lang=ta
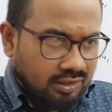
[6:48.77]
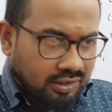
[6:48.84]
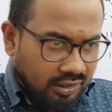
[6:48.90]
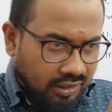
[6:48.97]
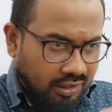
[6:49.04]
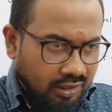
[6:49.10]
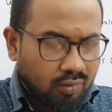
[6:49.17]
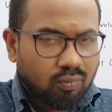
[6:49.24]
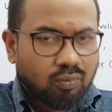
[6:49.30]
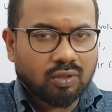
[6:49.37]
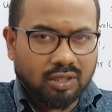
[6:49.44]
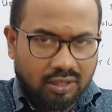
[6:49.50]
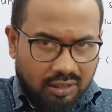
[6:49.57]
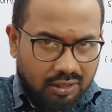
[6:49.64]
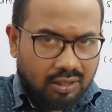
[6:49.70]
தியரியாகவும்
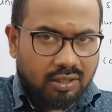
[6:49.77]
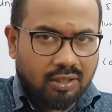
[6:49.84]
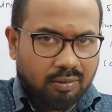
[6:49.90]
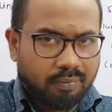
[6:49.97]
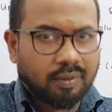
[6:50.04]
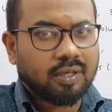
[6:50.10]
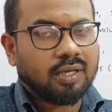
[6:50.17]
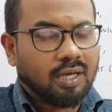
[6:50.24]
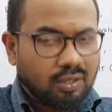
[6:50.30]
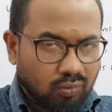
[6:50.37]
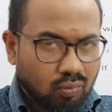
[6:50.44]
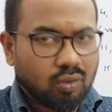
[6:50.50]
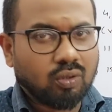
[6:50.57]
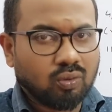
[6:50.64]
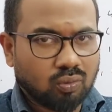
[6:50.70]
கீழே எழுதியிருப்பாங்க
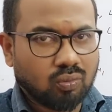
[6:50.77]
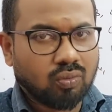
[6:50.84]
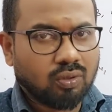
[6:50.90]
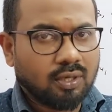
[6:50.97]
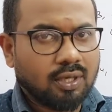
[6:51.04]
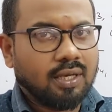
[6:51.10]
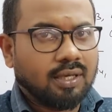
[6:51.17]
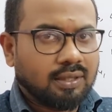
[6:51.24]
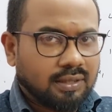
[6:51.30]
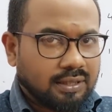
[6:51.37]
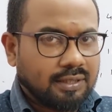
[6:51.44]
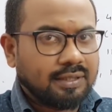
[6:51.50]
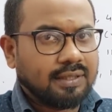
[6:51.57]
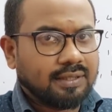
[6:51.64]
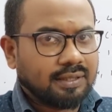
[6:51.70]
அதுவும் எழுதணும்
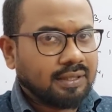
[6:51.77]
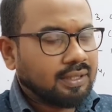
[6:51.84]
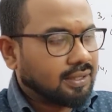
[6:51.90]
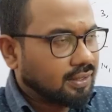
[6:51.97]
எழுதிட்டு